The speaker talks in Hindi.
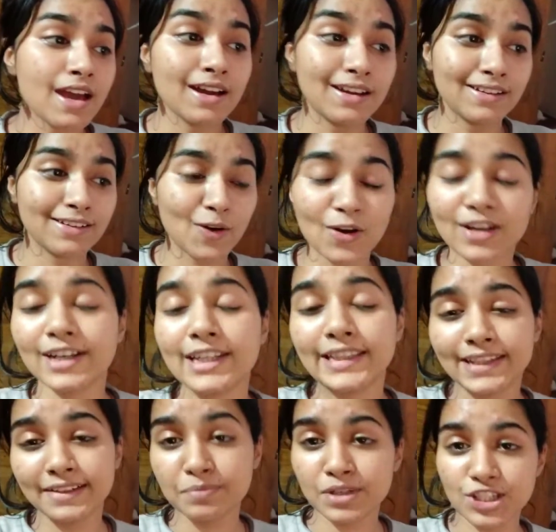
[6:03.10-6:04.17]
एंड ऑलरेडी
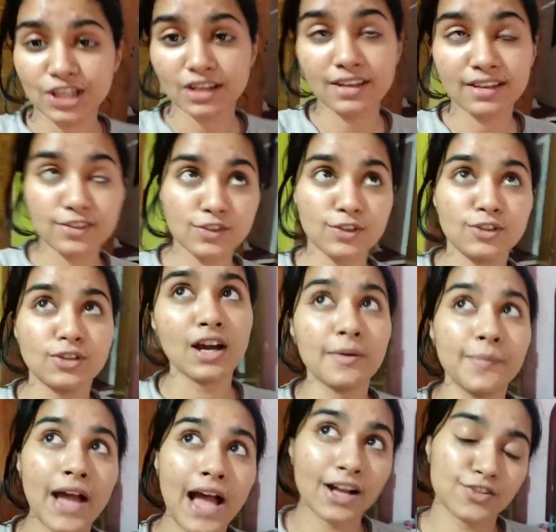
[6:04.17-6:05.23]
तीन बज गए सो आई
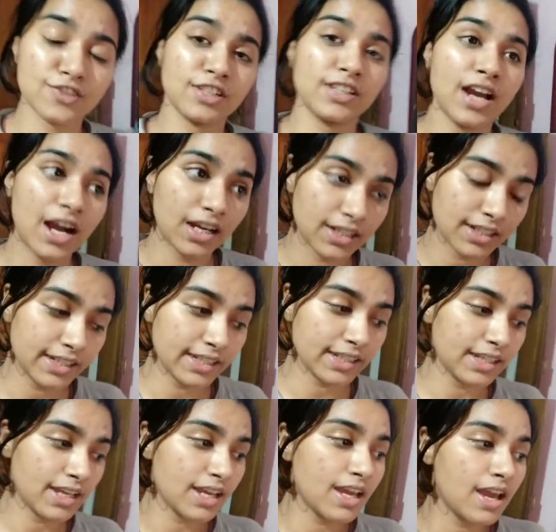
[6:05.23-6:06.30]
एम एक्चुअली हंगरी
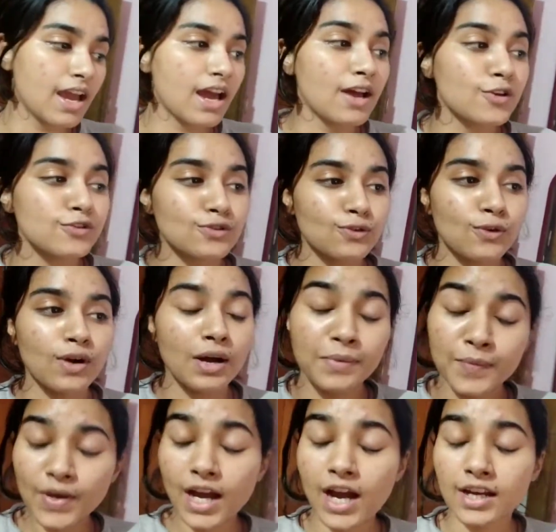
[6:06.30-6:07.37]
सो so, अभी
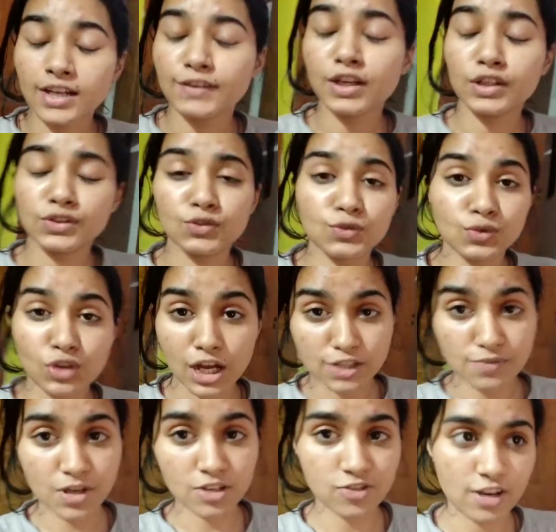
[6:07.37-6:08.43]
मैं खाने वाली हूँ
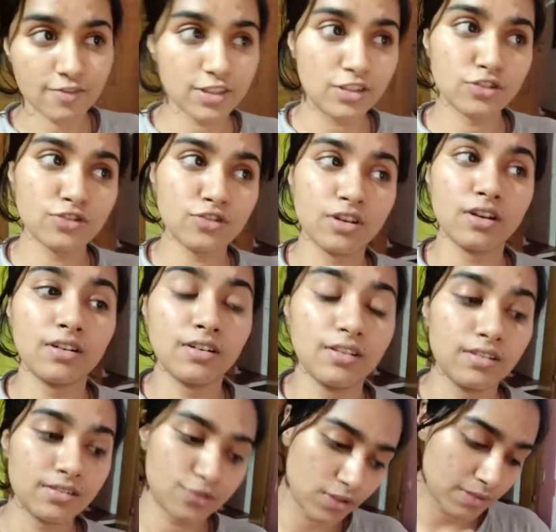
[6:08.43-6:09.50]
राजमा चावल
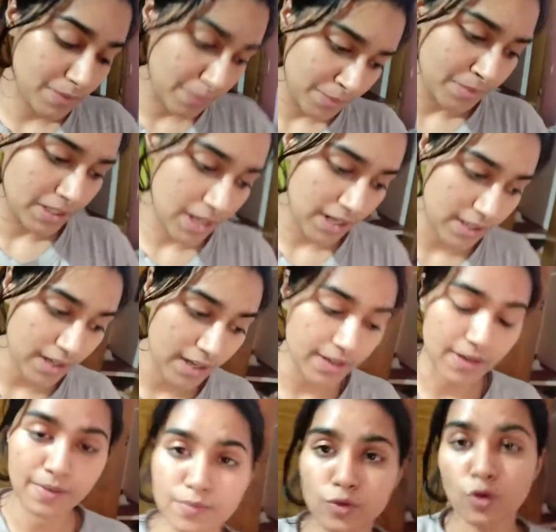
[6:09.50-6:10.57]
जो कि मम्मी बनाई
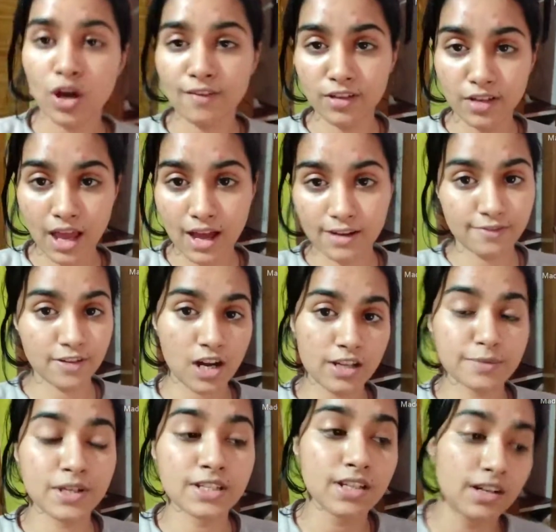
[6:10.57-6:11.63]
है तो आई विल हैव
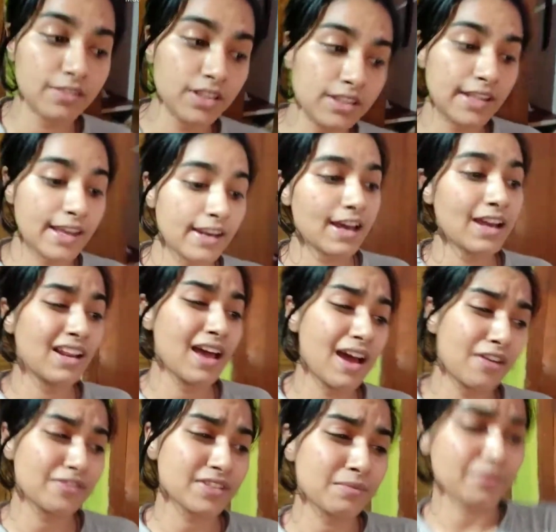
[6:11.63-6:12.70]
राजमा चावल देन आई विल
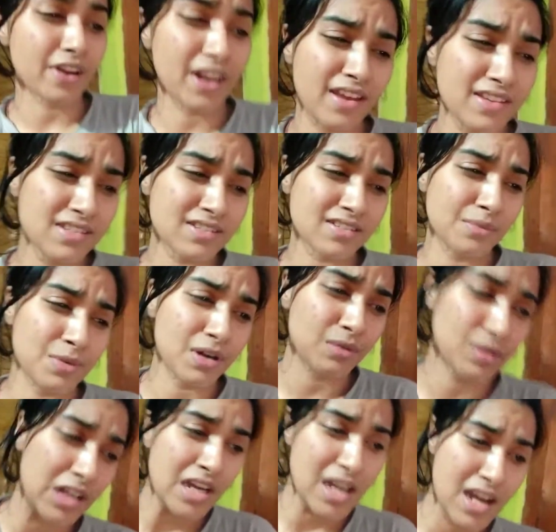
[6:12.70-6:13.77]
हैव सम रेस्ट
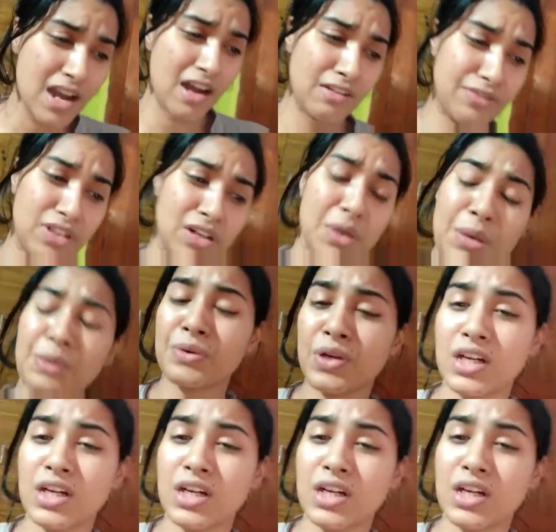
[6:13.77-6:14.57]
अबाउट हाफ एन आवर और